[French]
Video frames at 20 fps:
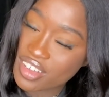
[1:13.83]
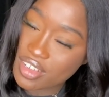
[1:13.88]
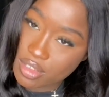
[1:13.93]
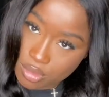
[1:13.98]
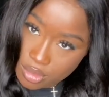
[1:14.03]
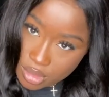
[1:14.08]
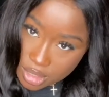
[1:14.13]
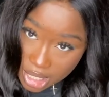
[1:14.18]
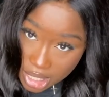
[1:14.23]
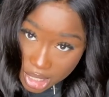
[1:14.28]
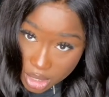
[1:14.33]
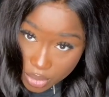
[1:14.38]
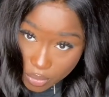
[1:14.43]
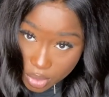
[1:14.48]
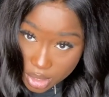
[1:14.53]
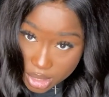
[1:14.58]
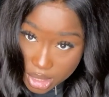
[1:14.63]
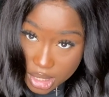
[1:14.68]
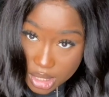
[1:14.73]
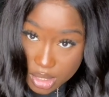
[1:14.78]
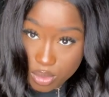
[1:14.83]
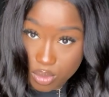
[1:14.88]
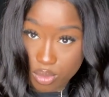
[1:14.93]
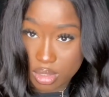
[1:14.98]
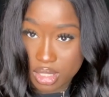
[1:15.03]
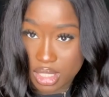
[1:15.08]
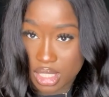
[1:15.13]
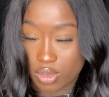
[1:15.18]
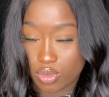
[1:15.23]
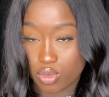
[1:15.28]
une 13 x 6,
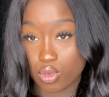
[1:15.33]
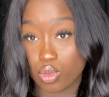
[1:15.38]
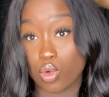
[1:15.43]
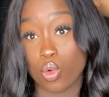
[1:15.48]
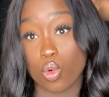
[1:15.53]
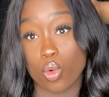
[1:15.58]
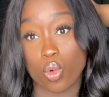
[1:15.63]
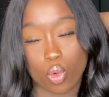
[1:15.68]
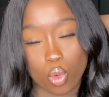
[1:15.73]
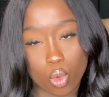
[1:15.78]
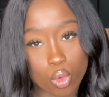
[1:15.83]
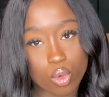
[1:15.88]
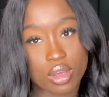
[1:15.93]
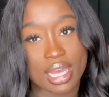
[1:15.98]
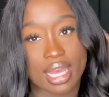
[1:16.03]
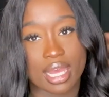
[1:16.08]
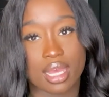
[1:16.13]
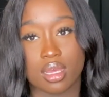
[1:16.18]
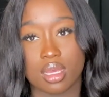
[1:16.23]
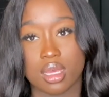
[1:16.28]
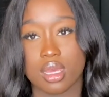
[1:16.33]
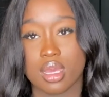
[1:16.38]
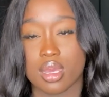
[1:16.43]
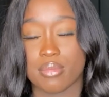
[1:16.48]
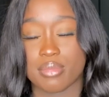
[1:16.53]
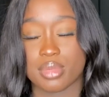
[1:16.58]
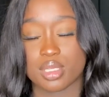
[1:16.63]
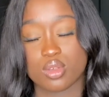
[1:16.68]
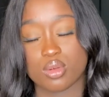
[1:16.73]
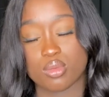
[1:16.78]
donc c'est une longue raie.
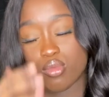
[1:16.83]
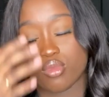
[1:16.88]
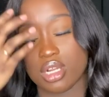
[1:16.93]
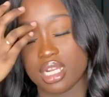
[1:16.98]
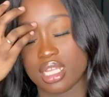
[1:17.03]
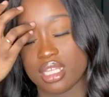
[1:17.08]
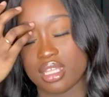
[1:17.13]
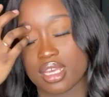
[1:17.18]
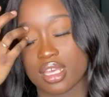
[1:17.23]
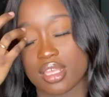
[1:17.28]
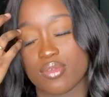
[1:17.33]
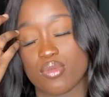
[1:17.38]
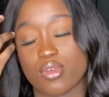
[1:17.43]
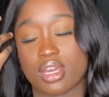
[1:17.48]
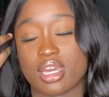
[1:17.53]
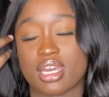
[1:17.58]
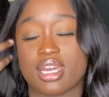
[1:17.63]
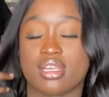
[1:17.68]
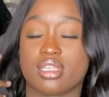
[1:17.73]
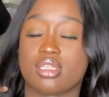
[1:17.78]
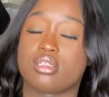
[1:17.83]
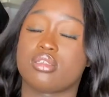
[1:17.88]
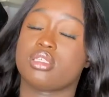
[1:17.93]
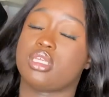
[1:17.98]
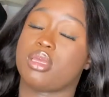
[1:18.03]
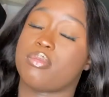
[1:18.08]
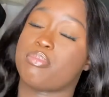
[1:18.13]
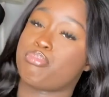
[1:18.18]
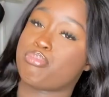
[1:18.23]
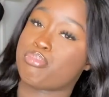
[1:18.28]
Parce que moi, les 13 x 4,
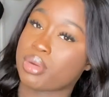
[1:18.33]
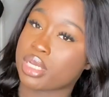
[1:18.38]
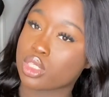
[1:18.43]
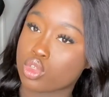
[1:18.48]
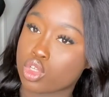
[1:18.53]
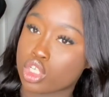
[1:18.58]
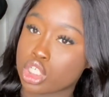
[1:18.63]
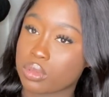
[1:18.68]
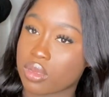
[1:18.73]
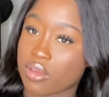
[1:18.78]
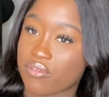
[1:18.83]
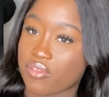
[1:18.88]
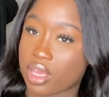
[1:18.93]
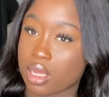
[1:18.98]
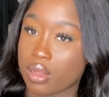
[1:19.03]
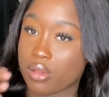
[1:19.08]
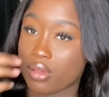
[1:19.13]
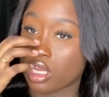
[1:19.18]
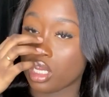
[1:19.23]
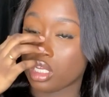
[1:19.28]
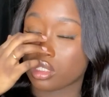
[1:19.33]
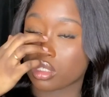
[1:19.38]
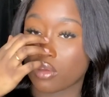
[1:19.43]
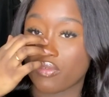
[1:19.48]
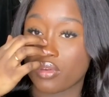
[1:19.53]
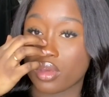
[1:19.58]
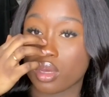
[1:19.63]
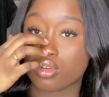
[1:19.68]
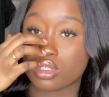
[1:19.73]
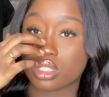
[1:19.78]
c'est pas ce que je préfère. Je
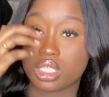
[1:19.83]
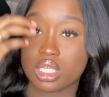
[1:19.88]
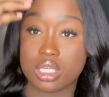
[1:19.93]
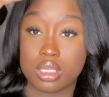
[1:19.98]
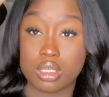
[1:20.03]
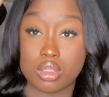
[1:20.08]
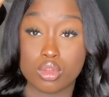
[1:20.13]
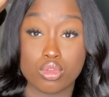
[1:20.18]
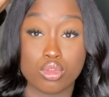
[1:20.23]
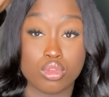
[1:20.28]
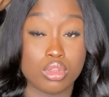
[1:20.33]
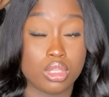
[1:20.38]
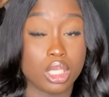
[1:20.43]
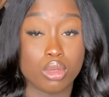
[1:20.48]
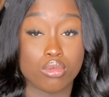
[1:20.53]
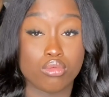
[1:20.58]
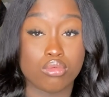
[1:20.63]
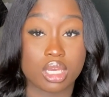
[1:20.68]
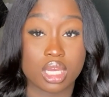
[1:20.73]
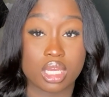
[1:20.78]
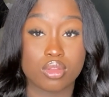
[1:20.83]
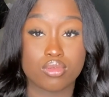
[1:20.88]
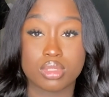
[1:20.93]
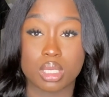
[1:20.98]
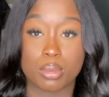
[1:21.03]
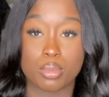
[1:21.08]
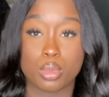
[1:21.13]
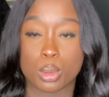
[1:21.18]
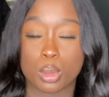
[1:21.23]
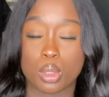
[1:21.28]
préfère quand c'est des longues raies, tout
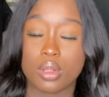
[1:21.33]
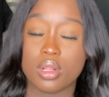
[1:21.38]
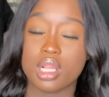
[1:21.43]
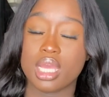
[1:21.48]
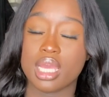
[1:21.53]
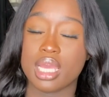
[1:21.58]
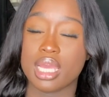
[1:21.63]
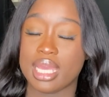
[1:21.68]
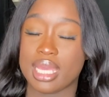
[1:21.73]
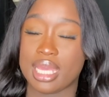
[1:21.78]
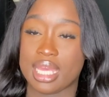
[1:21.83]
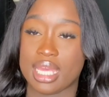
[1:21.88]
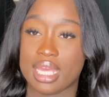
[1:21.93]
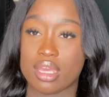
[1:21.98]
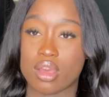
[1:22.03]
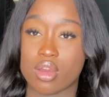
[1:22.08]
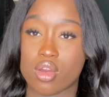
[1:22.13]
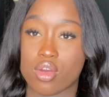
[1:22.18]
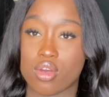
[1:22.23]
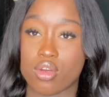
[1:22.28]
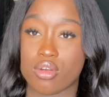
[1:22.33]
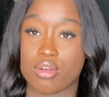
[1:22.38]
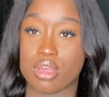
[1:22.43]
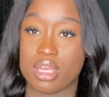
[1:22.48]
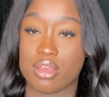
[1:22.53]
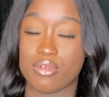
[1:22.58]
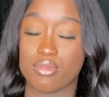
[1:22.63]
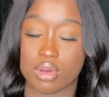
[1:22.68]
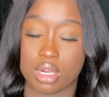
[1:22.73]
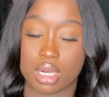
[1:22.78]
simplement. Et,
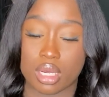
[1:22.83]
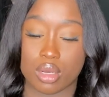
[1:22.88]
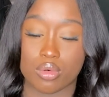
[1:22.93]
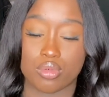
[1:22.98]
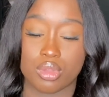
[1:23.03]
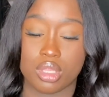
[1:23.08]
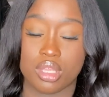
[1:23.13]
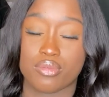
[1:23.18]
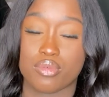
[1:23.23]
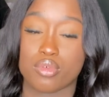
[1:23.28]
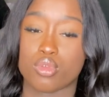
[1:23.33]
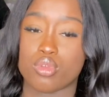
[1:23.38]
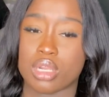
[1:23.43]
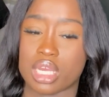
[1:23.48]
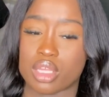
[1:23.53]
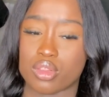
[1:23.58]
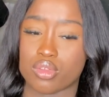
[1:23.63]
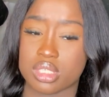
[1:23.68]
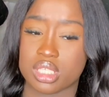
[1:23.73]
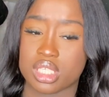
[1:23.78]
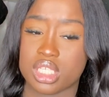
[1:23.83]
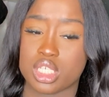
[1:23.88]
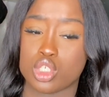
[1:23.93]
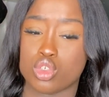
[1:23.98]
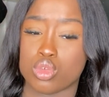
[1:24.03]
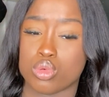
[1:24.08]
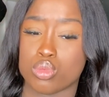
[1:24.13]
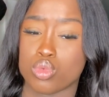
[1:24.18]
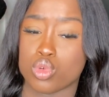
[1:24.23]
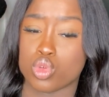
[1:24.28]
voilà, au niveau de la densité,
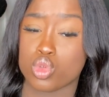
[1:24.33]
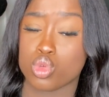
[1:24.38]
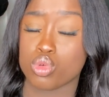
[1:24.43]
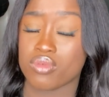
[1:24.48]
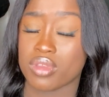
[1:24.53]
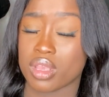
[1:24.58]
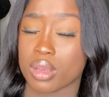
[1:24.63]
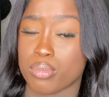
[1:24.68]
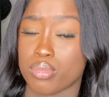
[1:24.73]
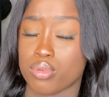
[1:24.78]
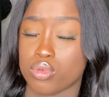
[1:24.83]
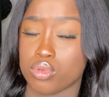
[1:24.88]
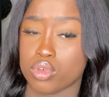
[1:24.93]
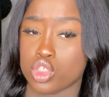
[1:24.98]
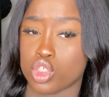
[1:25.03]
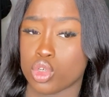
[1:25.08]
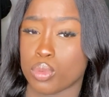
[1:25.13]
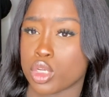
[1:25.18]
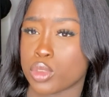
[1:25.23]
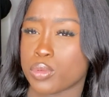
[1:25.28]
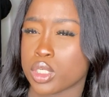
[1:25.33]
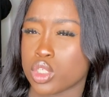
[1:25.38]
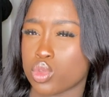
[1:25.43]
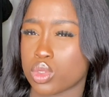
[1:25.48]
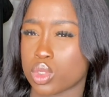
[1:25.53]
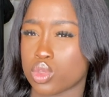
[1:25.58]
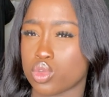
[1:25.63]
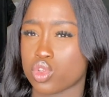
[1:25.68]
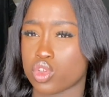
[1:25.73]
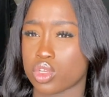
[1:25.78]
je ne me souviens plus. Je pense pas que
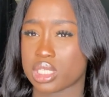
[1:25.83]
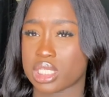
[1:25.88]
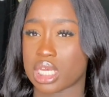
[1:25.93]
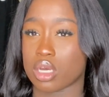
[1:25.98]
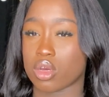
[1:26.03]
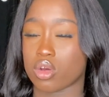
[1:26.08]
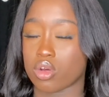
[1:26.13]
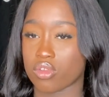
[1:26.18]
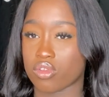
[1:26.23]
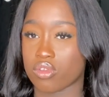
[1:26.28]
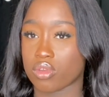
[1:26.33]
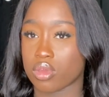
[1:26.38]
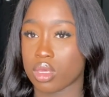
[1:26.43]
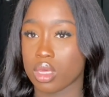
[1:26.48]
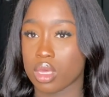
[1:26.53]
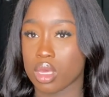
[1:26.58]
ce soit du 150.